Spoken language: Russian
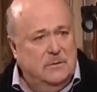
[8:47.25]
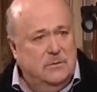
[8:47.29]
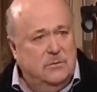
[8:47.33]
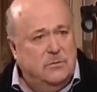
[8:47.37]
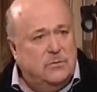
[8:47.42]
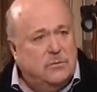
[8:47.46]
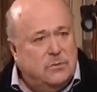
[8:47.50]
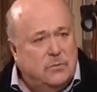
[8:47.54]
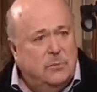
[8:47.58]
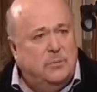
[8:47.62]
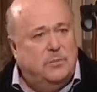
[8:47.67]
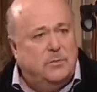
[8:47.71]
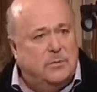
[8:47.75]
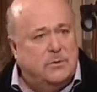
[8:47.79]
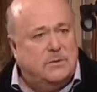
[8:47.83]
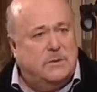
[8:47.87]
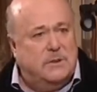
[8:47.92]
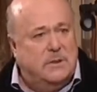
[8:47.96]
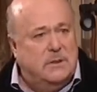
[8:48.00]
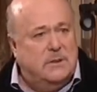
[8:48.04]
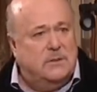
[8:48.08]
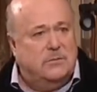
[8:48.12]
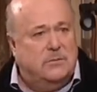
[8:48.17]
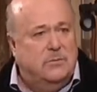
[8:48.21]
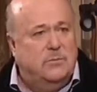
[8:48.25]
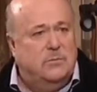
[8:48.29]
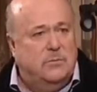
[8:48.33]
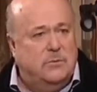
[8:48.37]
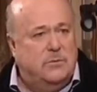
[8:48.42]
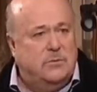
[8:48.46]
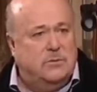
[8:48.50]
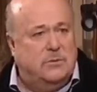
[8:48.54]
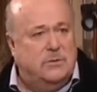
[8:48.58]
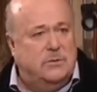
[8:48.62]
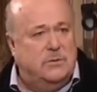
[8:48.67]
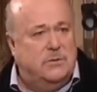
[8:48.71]
Ну что после этого
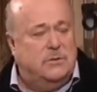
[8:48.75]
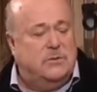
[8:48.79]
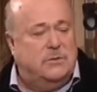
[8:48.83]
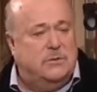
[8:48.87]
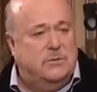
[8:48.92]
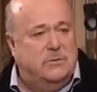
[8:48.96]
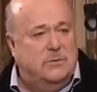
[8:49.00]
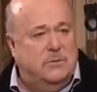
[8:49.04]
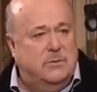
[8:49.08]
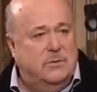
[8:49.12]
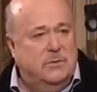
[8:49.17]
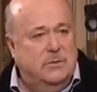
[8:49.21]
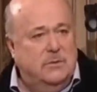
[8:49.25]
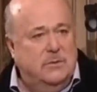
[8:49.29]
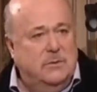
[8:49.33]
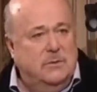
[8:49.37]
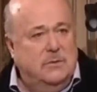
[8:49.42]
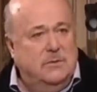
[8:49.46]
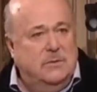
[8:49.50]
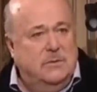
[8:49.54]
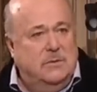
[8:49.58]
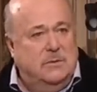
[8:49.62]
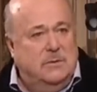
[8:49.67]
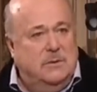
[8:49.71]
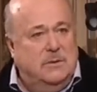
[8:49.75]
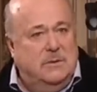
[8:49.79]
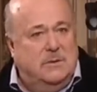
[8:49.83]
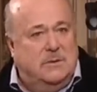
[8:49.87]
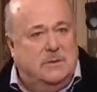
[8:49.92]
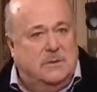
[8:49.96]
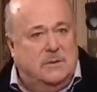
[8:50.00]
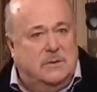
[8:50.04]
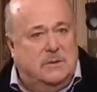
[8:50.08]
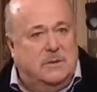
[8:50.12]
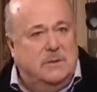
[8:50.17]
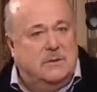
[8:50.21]
можно еще,
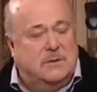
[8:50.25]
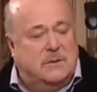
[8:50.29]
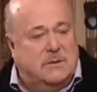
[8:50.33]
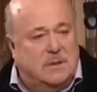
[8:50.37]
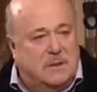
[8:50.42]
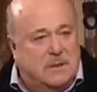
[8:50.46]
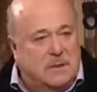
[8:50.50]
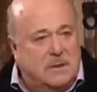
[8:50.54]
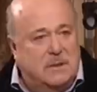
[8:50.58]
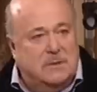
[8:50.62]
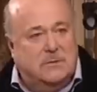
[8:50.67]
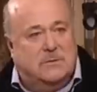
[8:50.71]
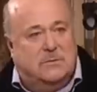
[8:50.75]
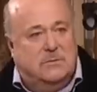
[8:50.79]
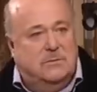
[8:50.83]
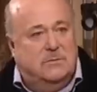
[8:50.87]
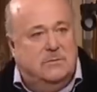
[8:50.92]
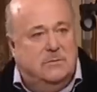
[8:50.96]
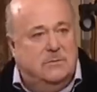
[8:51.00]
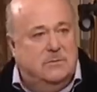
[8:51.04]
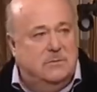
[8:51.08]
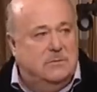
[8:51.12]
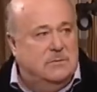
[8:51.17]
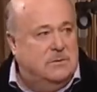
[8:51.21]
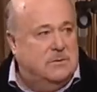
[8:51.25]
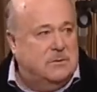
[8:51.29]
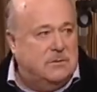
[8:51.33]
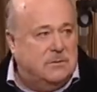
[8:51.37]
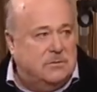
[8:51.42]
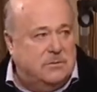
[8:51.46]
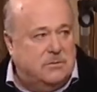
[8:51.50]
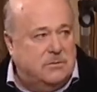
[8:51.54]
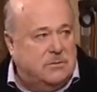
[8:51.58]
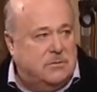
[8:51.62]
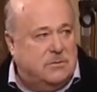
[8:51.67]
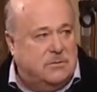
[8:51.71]
если ты сразу
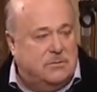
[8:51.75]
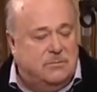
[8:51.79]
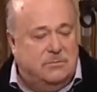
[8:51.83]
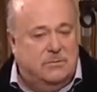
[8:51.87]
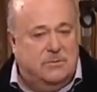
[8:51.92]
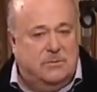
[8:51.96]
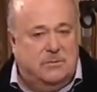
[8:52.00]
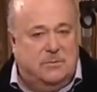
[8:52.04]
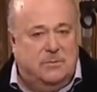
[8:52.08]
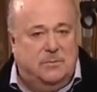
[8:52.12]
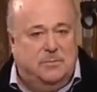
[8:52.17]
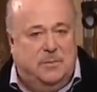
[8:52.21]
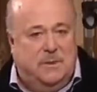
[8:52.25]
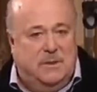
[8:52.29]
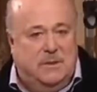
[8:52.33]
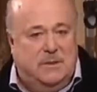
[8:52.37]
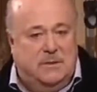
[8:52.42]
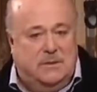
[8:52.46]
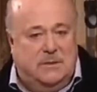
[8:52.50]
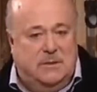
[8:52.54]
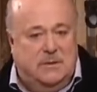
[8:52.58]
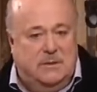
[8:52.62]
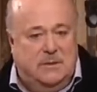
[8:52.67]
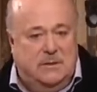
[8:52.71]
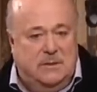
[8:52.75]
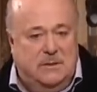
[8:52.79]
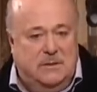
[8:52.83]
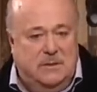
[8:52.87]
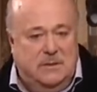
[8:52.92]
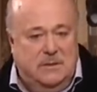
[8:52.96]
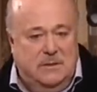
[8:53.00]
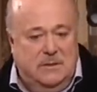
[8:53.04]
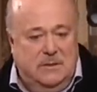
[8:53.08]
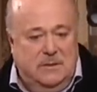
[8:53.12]
идешь вот по этой...